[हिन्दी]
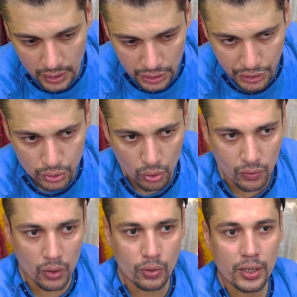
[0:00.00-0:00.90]
टिकटॉक
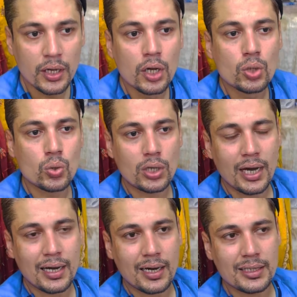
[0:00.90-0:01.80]
वालों ने तो क्या
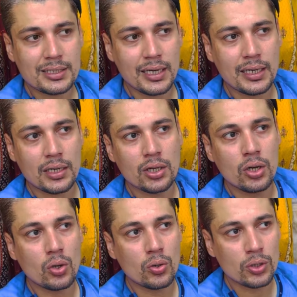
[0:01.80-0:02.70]
करना
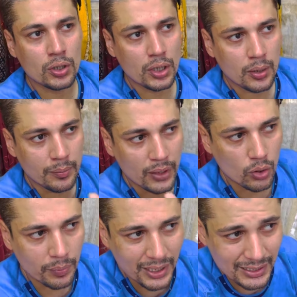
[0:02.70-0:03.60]
चाहिए मेरे को
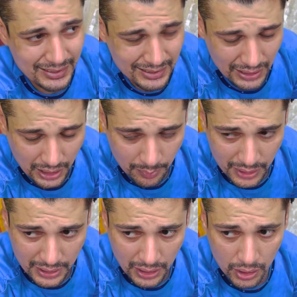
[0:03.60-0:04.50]
बैंड इस चक्कर में
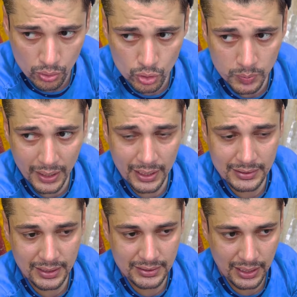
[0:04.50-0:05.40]
किया यूनुस भाई ना
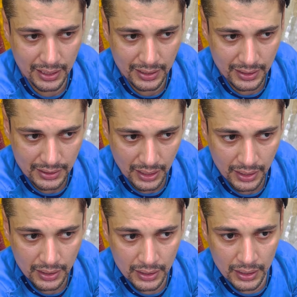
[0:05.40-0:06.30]
सस्ता रेट देता
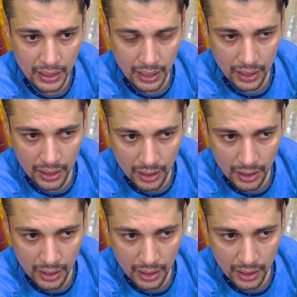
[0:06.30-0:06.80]
है आ,